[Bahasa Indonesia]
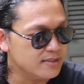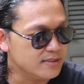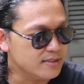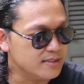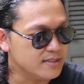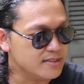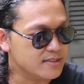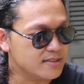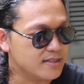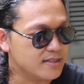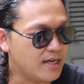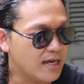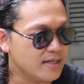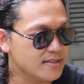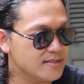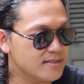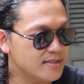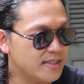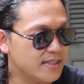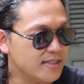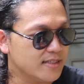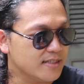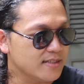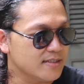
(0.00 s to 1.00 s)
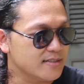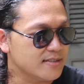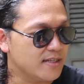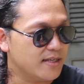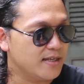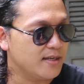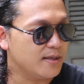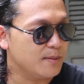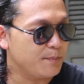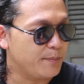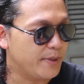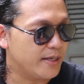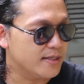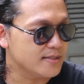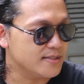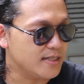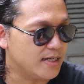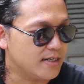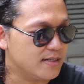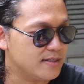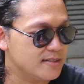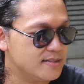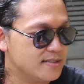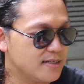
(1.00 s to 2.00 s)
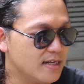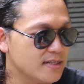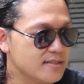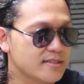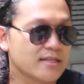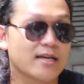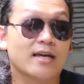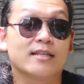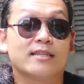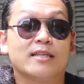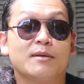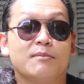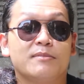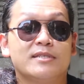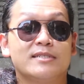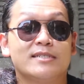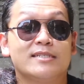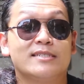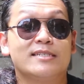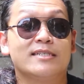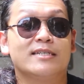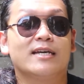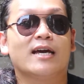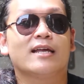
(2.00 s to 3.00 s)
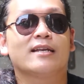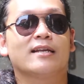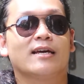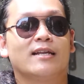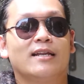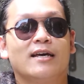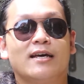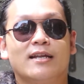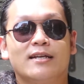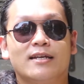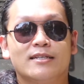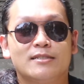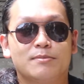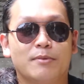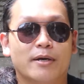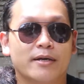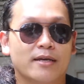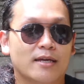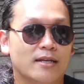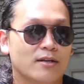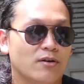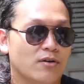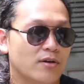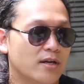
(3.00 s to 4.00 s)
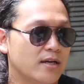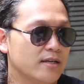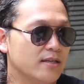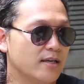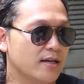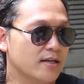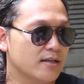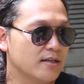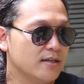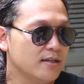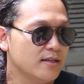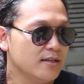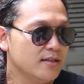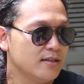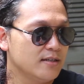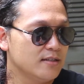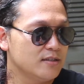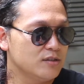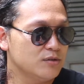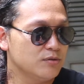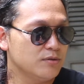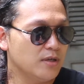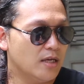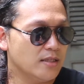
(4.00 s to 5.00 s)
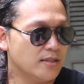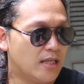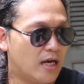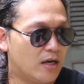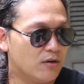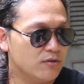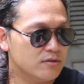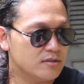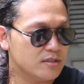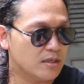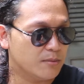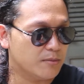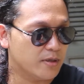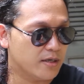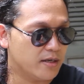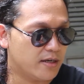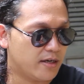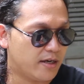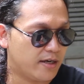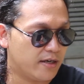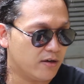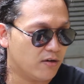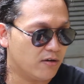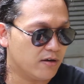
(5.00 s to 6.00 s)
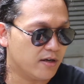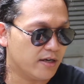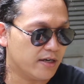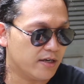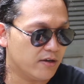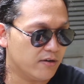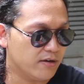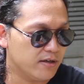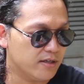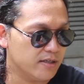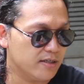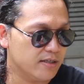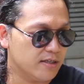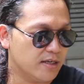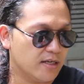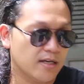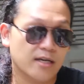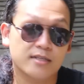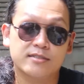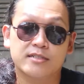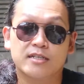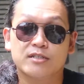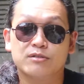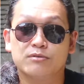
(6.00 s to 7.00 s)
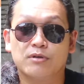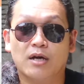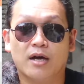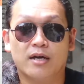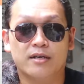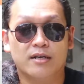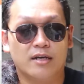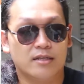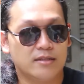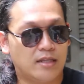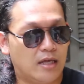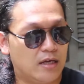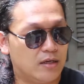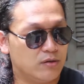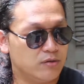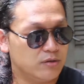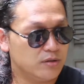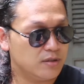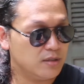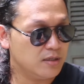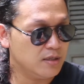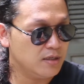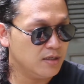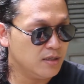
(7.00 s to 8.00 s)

disgusting saya pengen cari disgusting artinya menjijikkan karena ada sebagian orang yang juga takut sama keong-keong ini anak saya juga kadang takut